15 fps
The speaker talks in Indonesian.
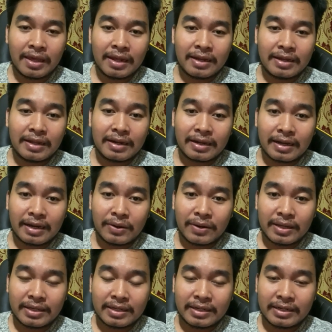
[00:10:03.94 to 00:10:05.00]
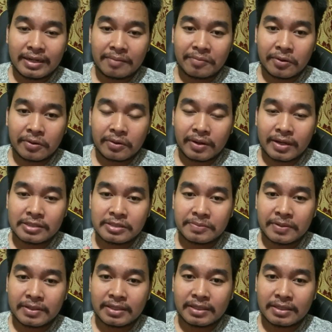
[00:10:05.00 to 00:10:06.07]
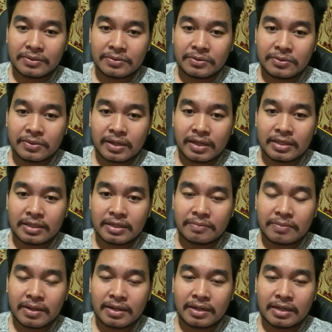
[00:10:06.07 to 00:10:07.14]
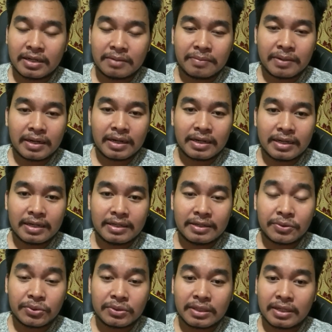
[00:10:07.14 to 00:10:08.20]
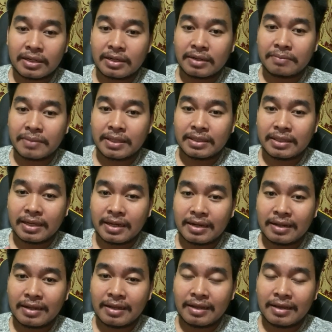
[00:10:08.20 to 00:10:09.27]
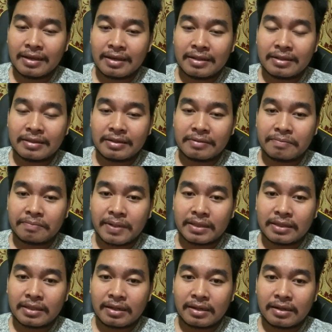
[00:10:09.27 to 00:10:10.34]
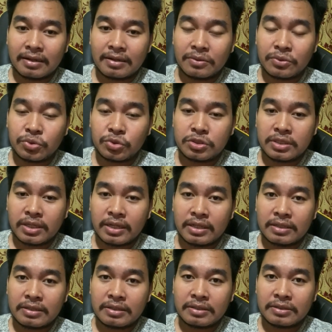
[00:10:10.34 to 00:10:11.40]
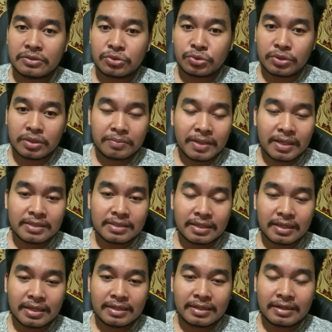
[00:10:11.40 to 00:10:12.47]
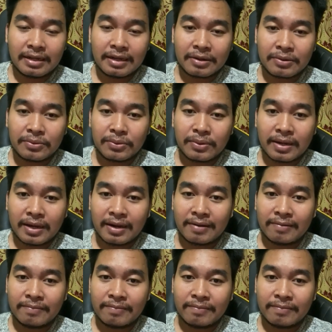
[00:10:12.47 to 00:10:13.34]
Dan kalau hanya di dalam Konoha sepertinya 7 keajaiban ini berada di hutan kematian tempat uh, ujian Chunin biasanya dilakukan.